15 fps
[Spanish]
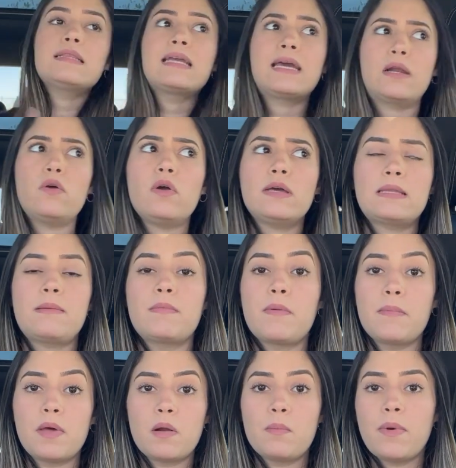creo que también
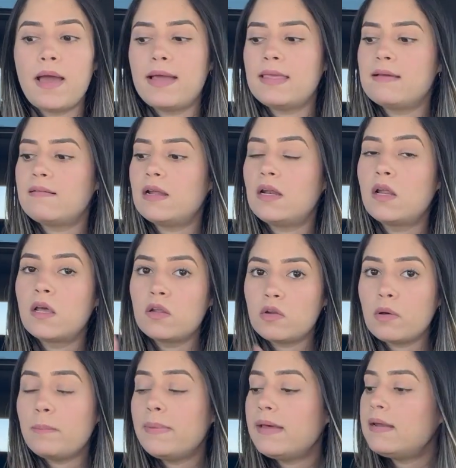me los voy a llevar
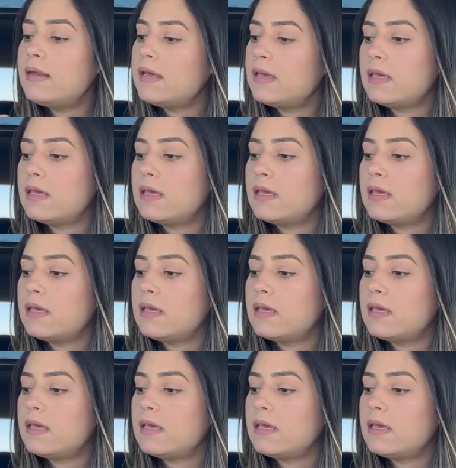los verdes